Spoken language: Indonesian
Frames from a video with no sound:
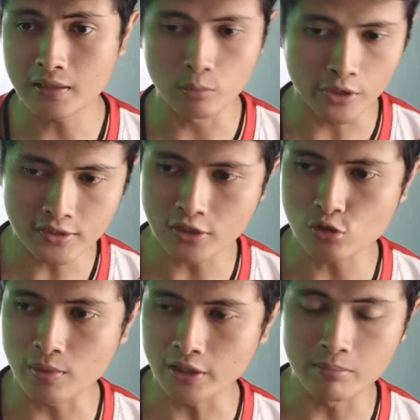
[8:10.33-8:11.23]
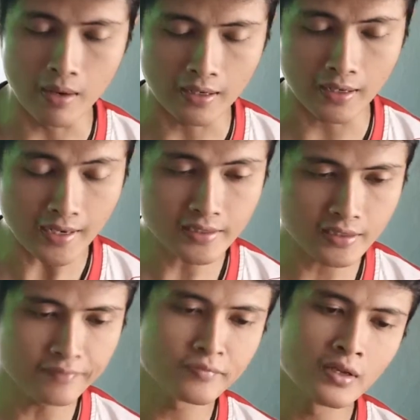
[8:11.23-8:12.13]
kemudian saya coba timbang
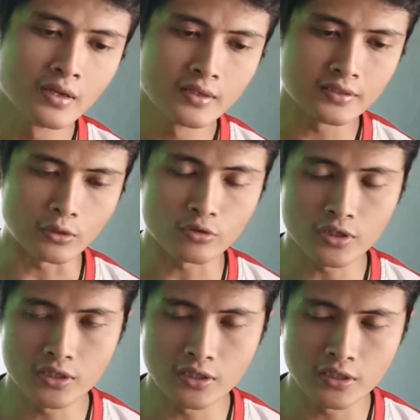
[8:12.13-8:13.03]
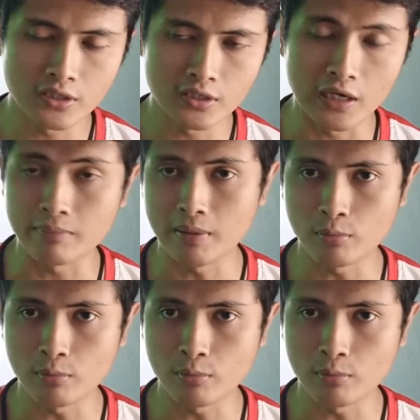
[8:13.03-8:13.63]
lagi, jatuhnya di 80.